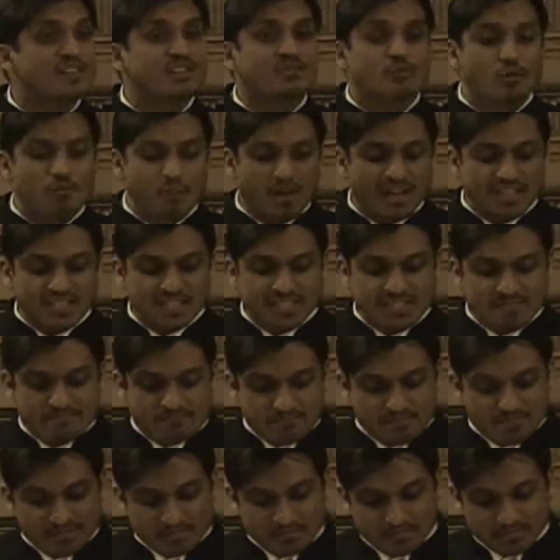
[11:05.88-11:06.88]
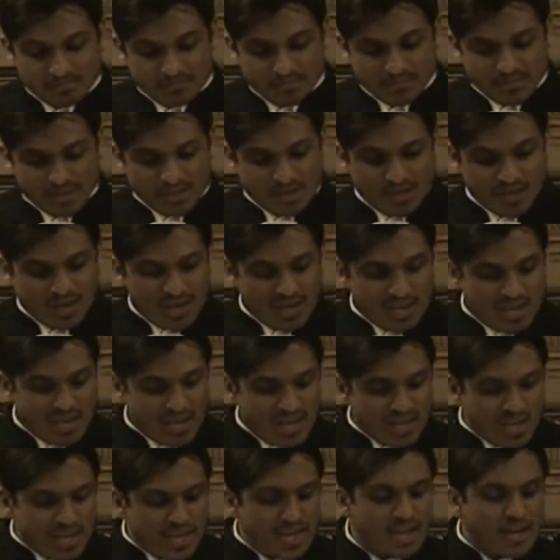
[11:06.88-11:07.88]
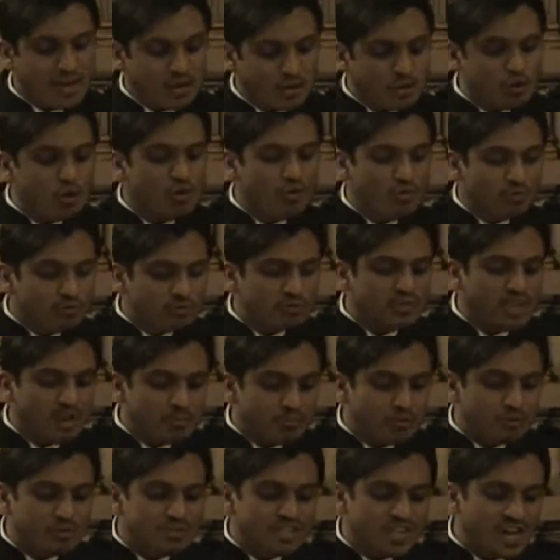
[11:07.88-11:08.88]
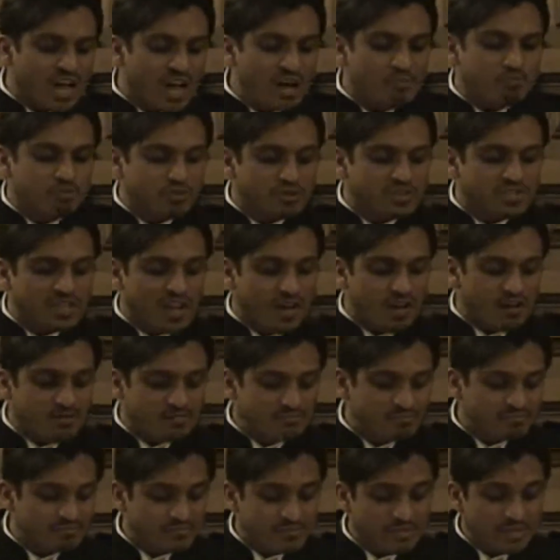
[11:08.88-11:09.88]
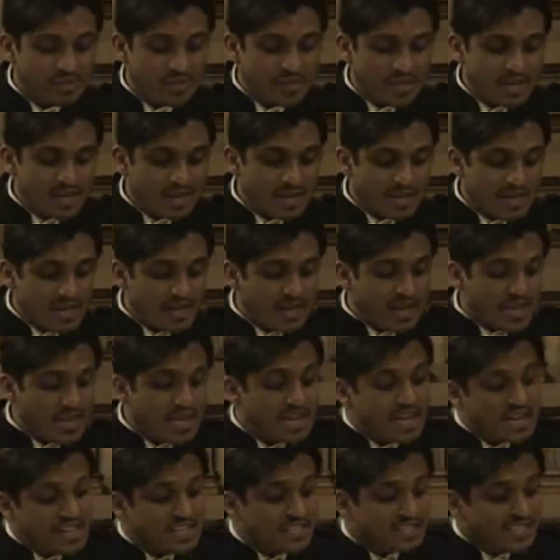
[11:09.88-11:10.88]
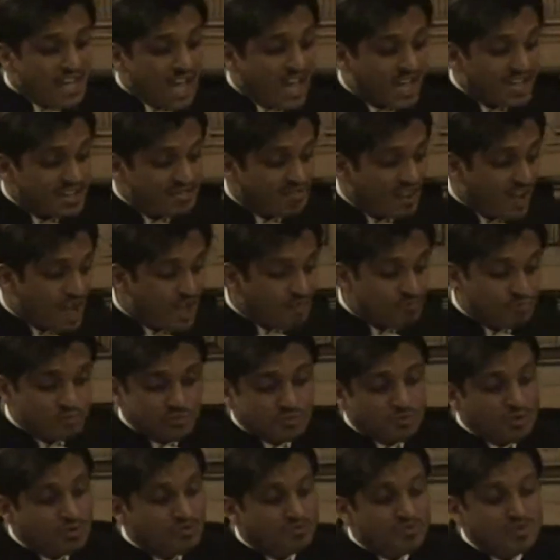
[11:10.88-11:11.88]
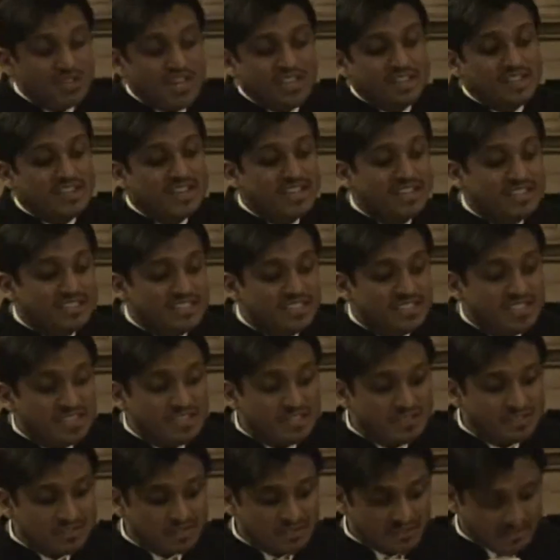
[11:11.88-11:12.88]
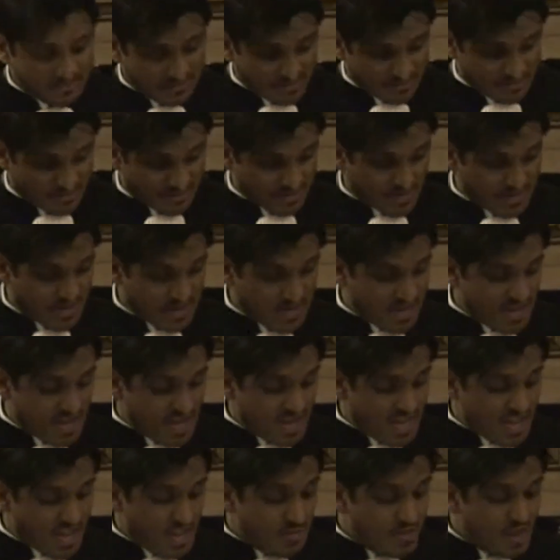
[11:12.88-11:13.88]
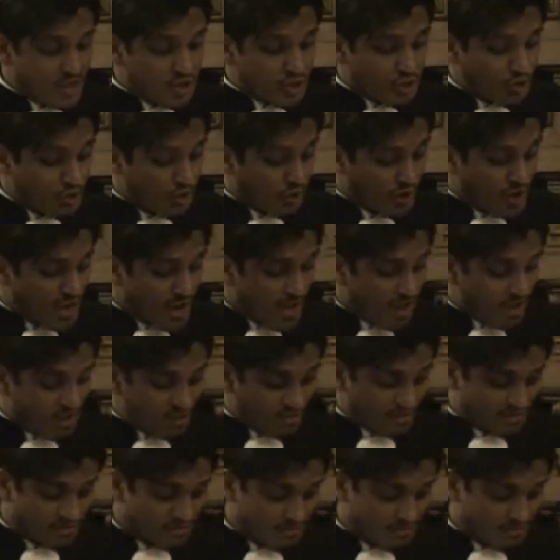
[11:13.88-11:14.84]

avec vos principes, et que l'on vous applaudira pour ça, et ça arrivera puisque vous êtes né ici, eh bien je serai là,